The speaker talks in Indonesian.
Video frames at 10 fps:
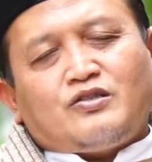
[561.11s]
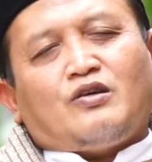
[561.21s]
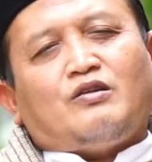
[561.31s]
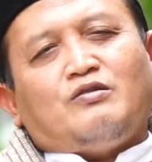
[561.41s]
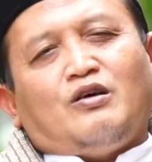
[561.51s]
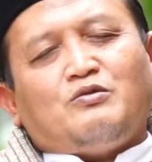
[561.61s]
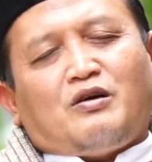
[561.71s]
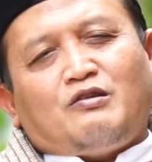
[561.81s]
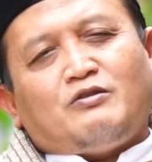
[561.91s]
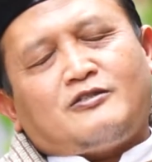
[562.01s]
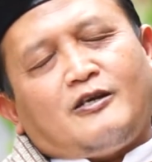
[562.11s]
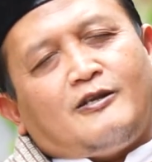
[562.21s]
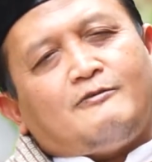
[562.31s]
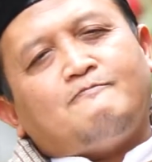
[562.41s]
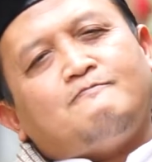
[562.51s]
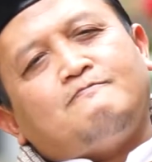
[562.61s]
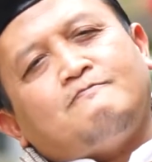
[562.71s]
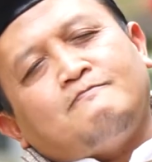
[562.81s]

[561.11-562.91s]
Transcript: Shallallahu Alaihi Wasallam